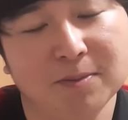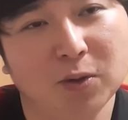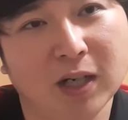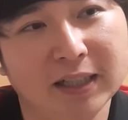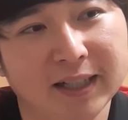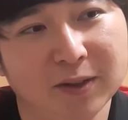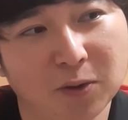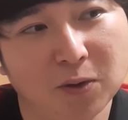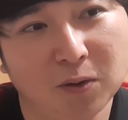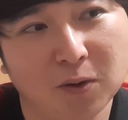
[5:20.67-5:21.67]
もうかなり
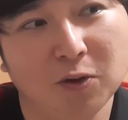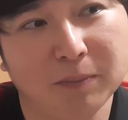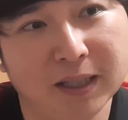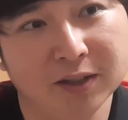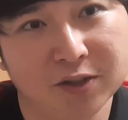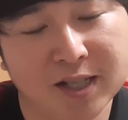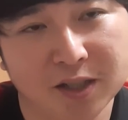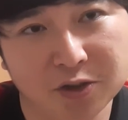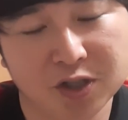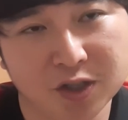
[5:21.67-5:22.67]
の黄金コンビだなと、J
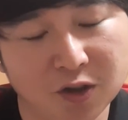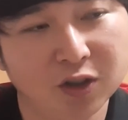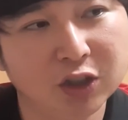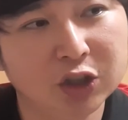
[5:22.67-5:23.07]
屈指の